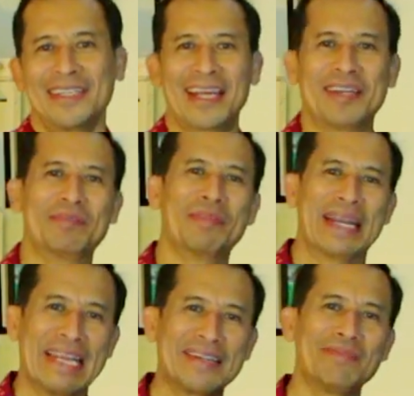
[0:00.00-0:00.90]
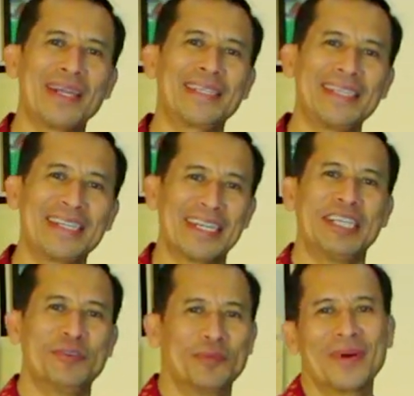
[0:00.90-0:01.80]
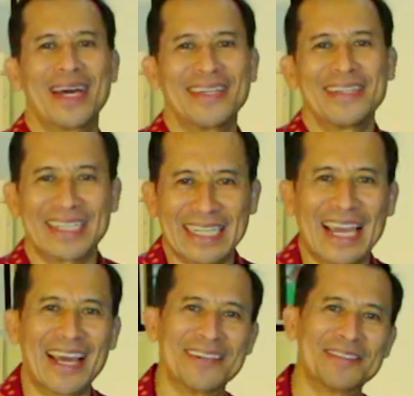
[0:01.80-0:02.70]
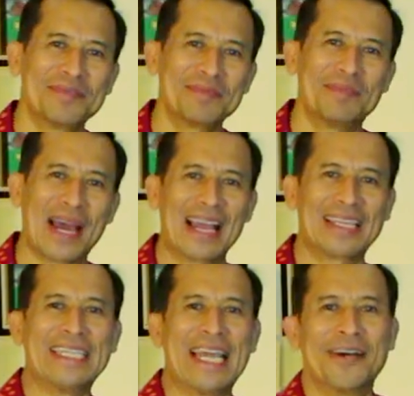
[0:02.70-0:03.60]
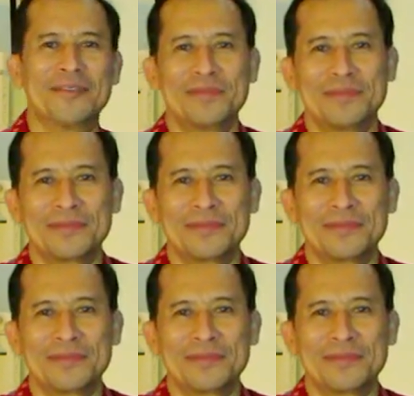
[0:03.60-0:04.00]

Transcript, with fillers: dan menikmati kehidupan dengan bahagia